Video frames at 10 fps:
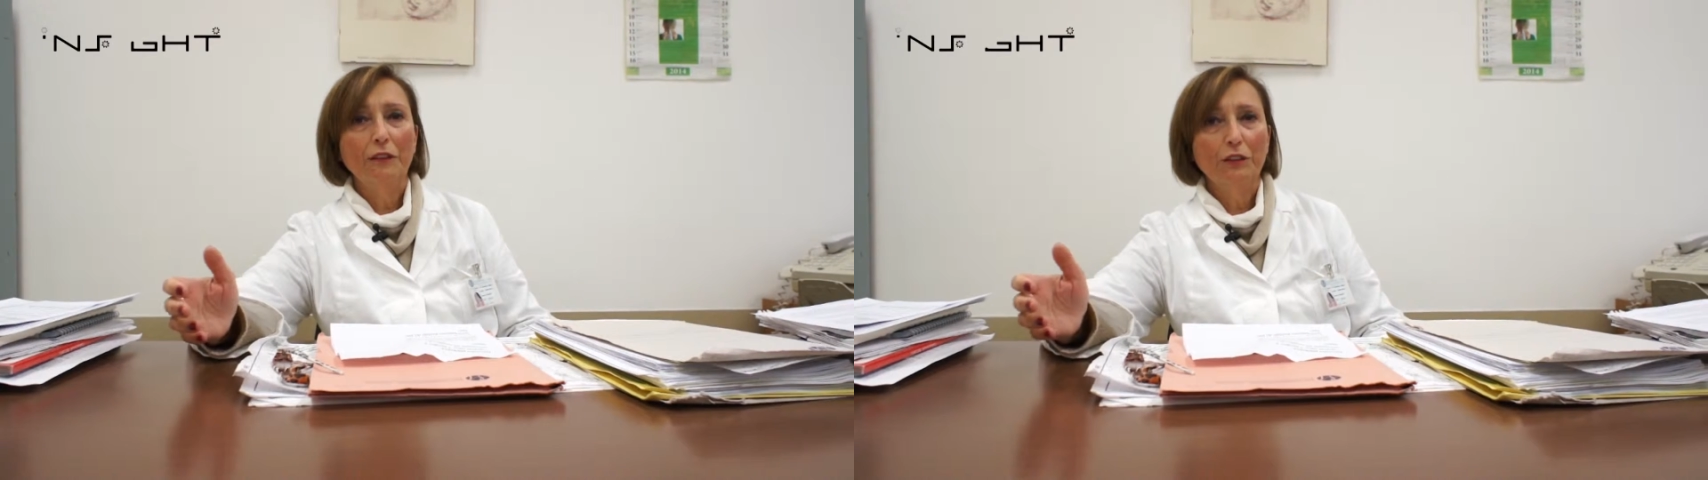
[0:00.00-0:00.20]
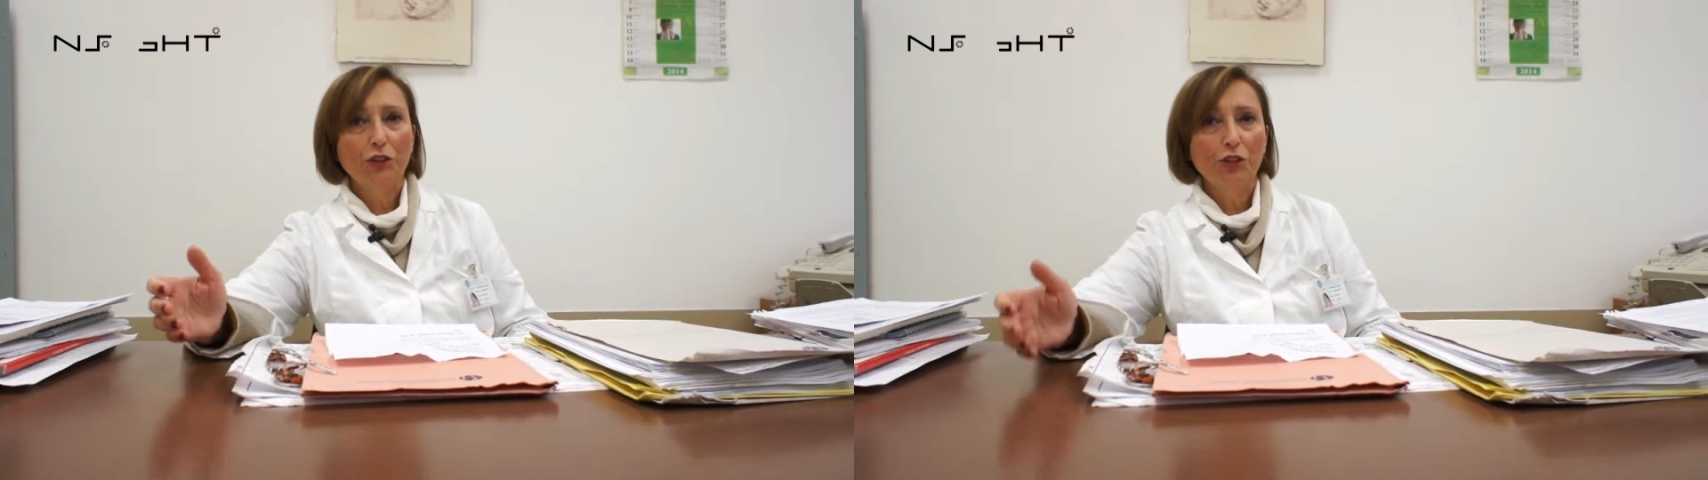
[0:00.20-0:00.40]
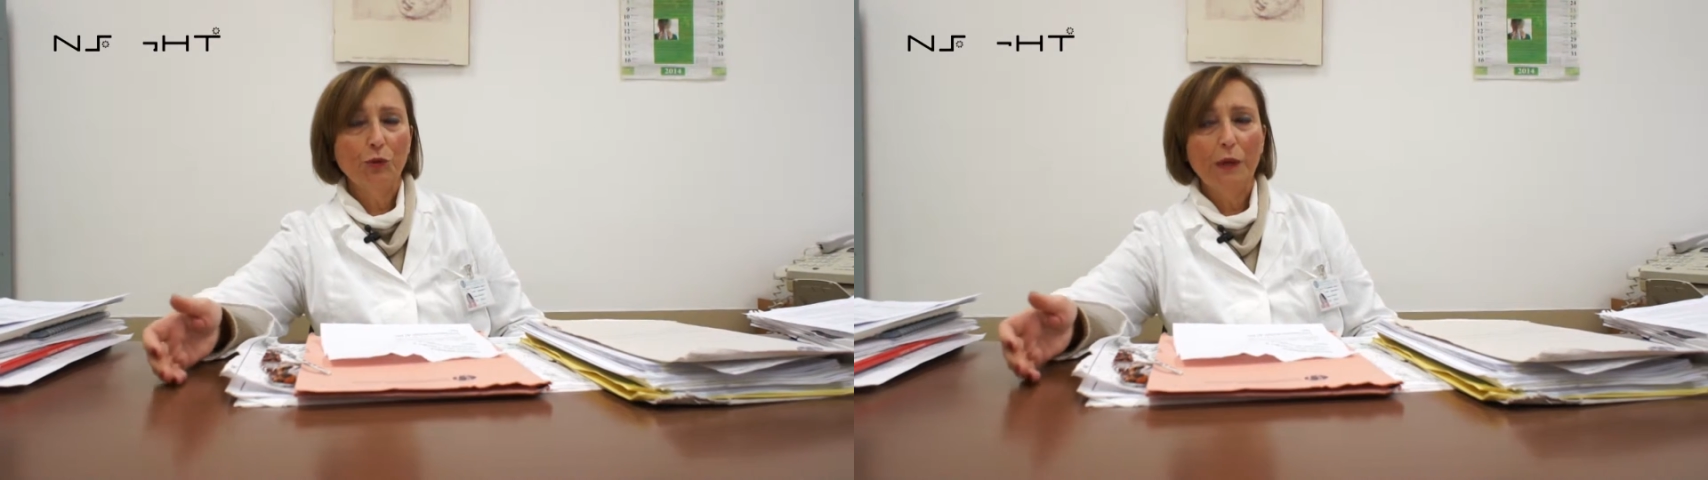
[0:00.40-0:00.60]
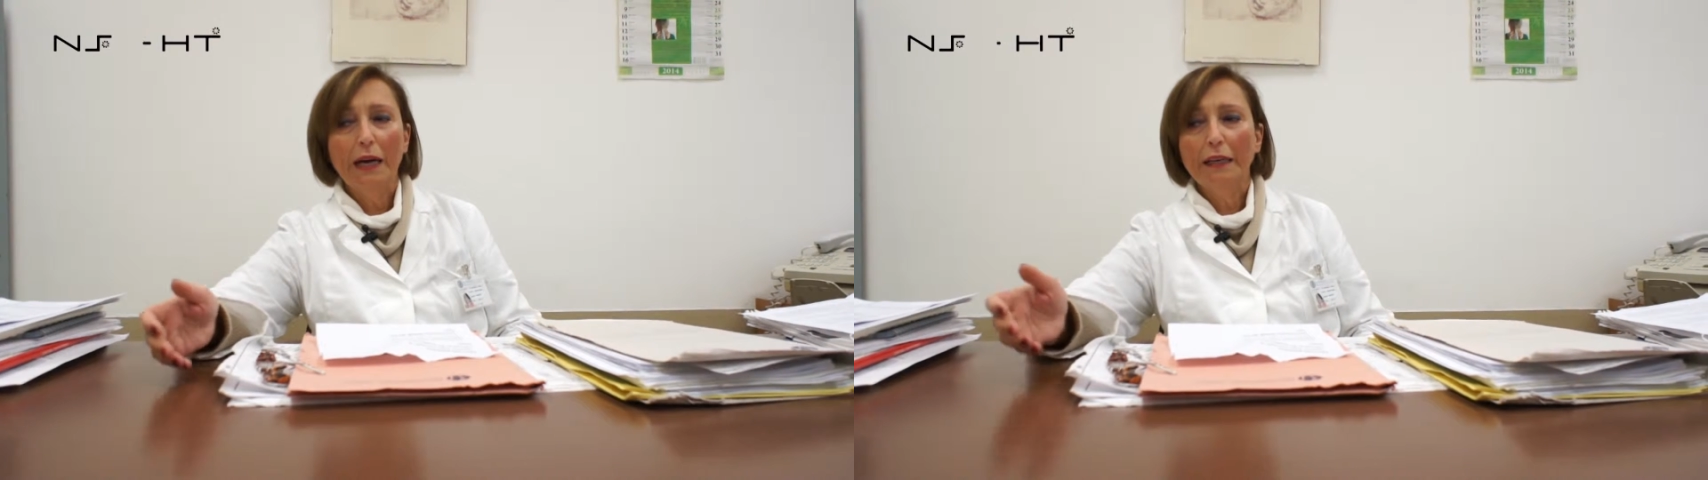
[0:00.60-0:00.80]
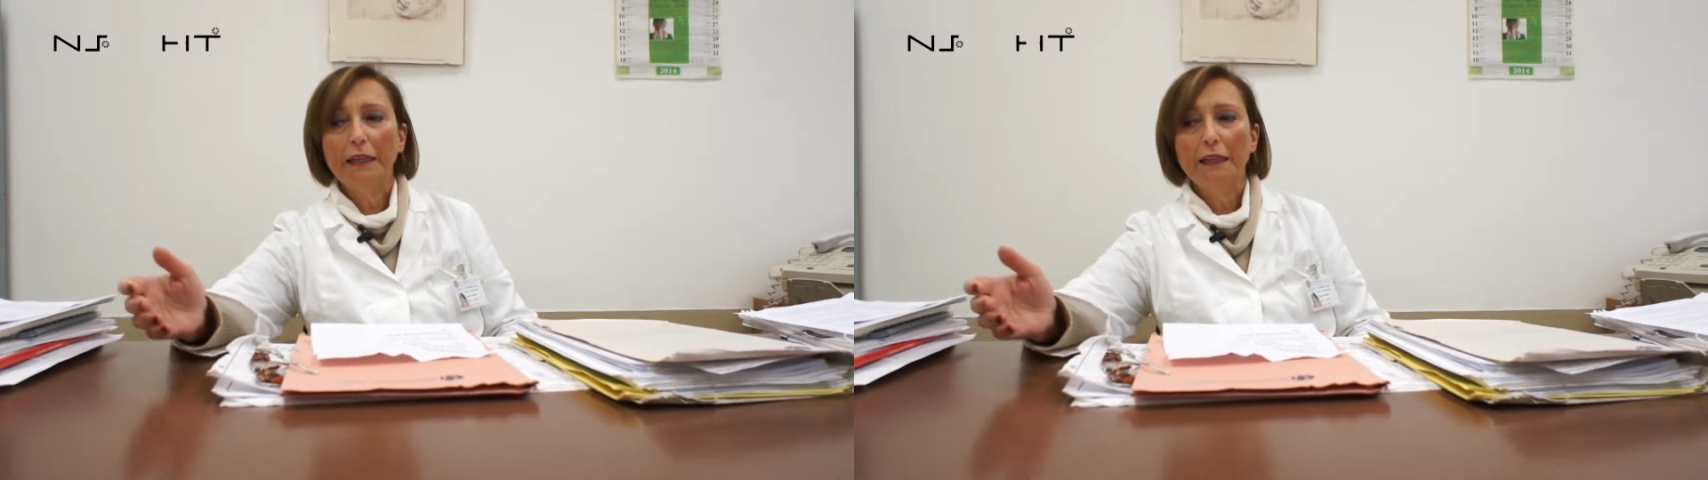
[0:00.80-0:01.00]
25
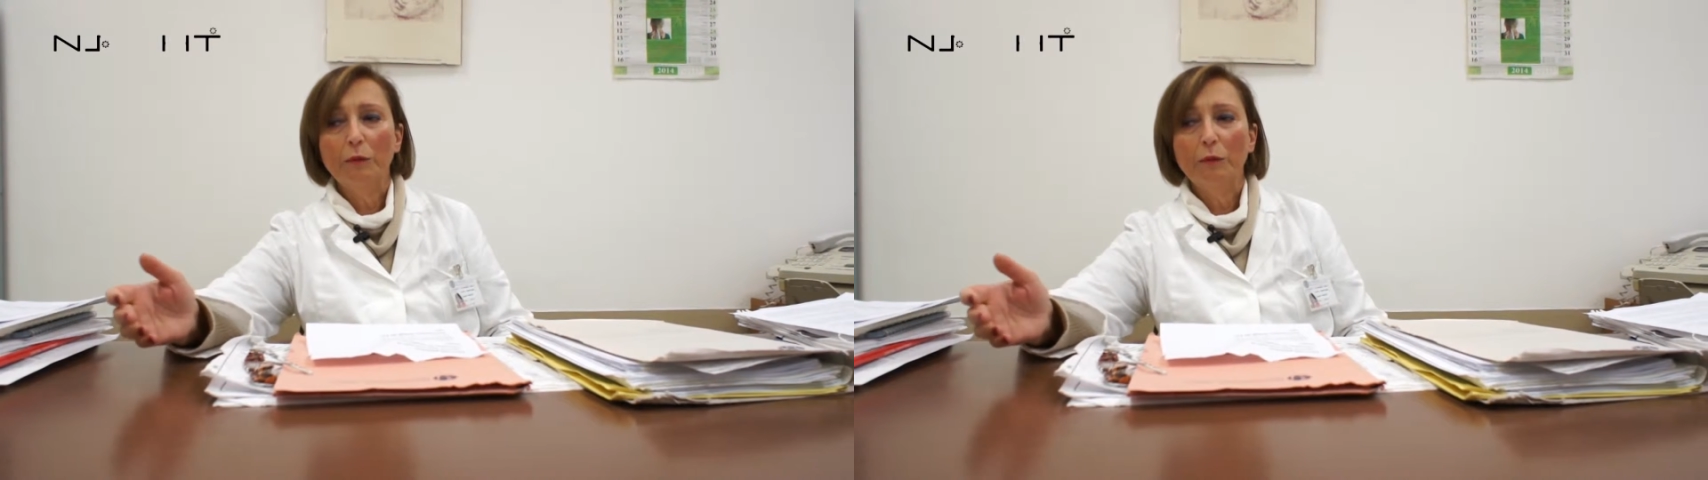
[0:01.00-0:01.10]
anni,